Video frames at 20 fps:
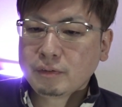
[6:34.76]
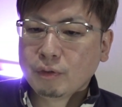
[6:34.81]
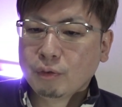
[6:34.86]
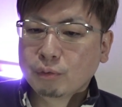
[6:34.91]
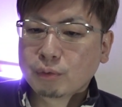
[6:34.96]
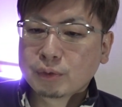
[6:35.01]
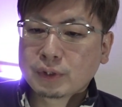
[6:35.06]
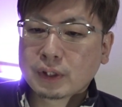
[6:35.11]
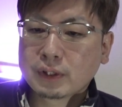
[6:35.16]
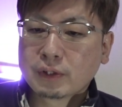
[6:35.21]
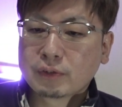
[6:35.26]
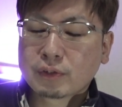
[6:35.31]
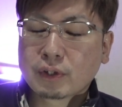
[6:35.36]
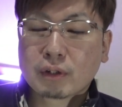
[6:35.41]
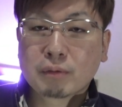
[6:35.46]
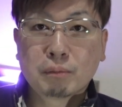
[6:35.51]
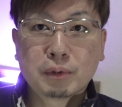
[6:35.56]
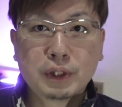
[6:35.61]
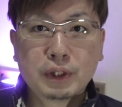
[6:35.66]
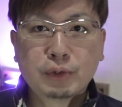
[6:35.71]
このチャンネルか
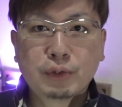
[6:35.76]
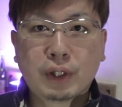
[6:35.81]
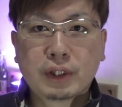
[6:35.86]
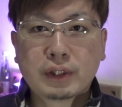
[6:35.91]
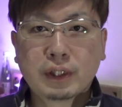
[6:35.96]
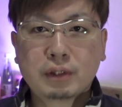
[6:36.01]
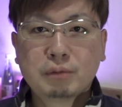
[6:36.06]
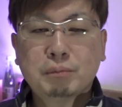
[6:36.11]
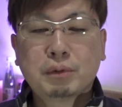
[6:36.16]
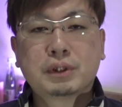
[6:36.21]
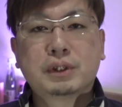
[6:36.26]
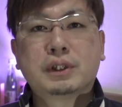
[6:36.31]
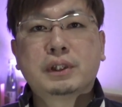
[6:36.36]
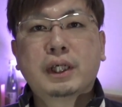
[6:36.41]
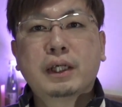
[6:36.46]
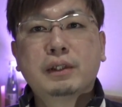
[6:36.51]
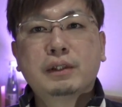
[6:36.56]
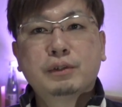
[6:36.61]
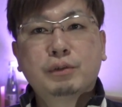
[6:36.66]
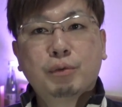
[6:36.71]
らもリンク貼ってあります
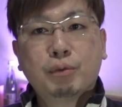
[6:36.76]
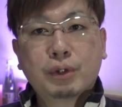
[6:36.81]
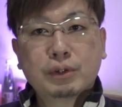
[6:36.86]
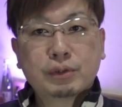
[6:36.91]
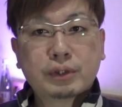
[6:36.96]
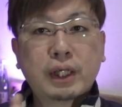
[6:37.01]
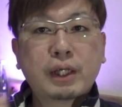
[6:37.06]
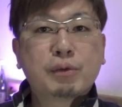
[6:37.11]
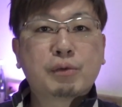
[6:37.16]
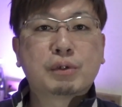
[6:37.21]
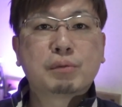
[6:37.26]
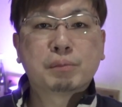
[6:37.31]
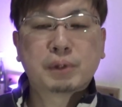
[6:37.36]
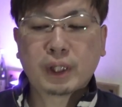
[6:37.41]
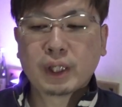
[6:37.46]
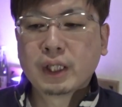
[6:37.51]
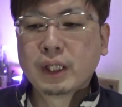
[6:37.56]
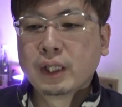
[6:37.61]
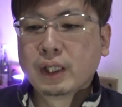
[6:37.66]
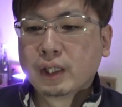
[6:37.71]
し、動画の最後でも
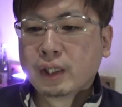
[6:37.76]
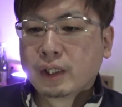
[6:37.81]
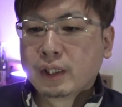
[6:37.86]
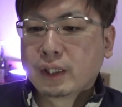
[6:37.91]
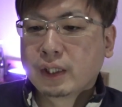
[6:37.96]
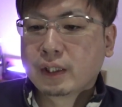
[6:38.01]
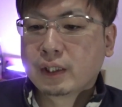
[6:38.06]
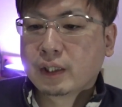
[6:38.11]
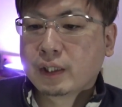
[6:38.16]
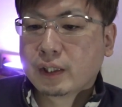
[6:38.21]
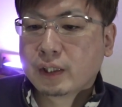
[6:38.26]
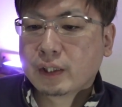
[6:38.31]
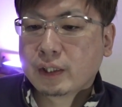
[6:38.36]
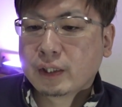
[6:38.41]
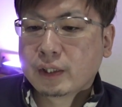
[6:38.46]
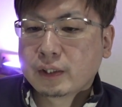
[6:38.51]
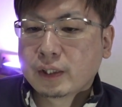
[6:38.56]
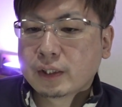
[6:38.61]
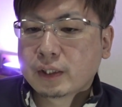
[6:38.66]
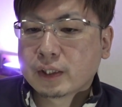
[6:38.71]
ね、
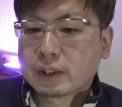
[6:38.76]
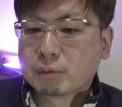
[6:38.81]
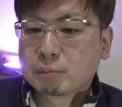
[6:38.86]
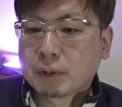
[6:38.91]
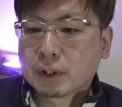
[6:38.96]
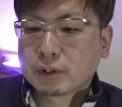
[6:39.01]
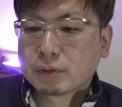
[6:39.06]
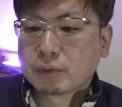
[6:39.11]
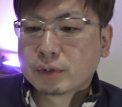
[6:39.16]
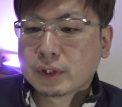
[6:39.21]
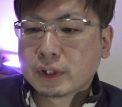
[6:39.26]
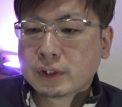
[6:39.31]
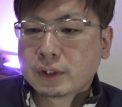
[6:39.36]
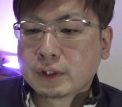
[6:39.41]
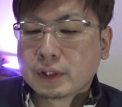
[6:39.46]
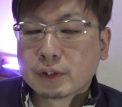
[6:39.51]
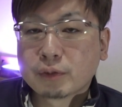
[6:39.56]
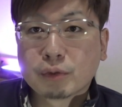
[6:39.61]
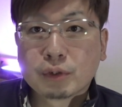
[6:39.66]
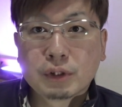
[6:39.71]
出てきますので、ぜひ
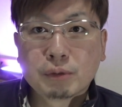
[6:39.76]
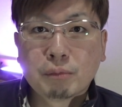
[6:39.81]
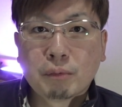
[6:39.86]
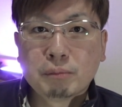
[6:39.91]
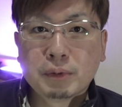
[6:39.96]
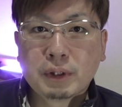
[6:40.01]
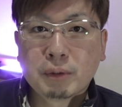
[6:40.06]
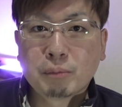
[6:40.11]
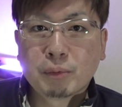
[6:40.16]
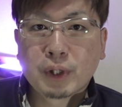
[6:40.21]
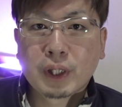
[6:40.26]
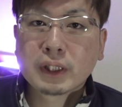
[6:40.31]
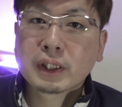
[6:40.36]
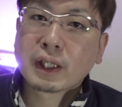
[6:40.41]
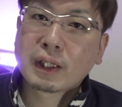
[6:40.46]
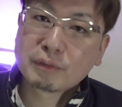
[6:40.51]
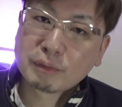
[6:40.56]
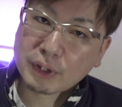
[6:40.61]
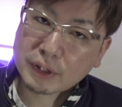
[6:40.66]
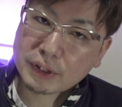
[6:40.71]
ね、そっちも見てもらえ
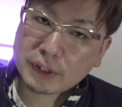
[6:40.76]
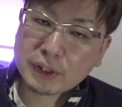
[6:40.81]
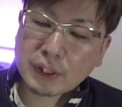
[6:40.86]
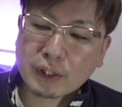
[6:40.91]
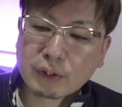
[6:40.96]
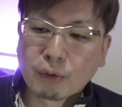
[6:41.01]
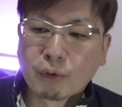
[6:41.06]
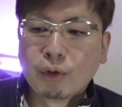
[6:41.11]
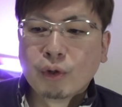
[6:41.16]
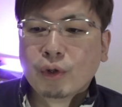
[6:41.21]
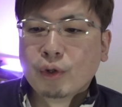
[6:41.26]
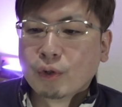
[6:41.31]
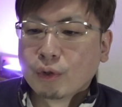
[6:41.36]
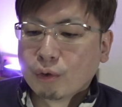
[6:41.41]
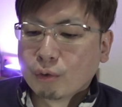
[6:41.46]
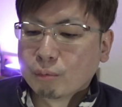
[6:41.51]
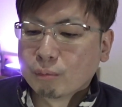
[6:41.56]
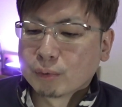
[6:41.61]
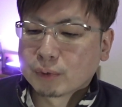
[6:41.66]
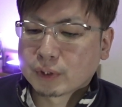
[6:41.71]
たら嬉しいなと
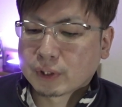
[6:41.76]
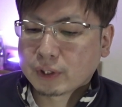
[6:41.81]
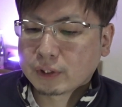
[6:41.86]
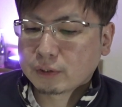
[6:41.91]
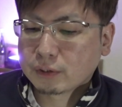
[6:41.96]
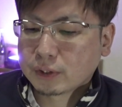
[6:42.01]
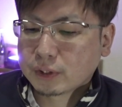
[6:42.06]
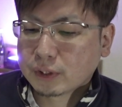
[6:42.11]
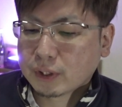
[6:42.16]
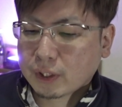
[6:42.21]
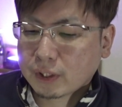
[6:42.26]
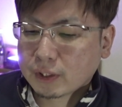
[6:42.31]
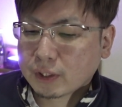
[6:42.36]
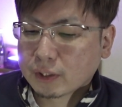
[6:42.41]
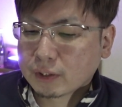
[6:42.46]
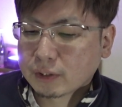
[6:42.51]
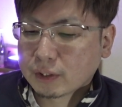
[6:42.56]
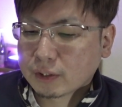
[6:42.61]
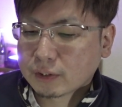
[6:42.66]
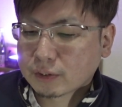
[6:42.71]
思っている次第な
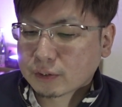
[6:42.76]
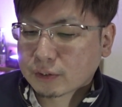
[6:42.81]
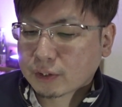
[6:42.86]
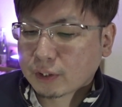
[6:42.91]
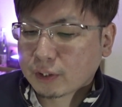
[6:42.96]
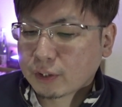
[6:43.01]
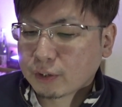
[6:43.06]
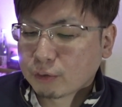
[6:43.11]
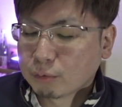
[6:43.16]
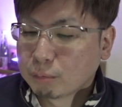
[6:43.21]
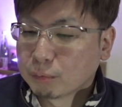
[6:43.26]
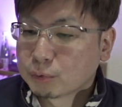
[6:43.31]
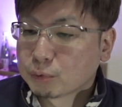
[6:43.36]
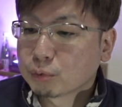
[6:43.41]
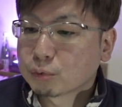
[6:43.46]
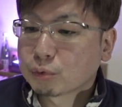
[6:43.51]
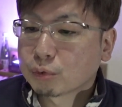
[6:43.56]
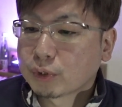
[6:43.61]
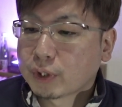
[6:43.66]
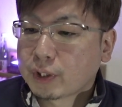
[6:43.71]
んですけれども、
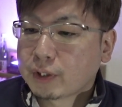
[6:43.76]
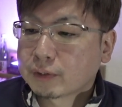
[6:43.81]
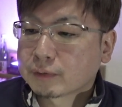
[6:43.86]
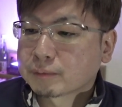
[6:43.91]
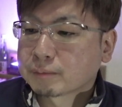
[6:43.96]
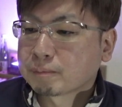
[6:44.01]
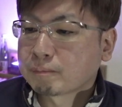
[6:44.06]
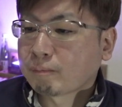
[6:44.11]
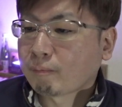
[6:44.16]
ちょっとね、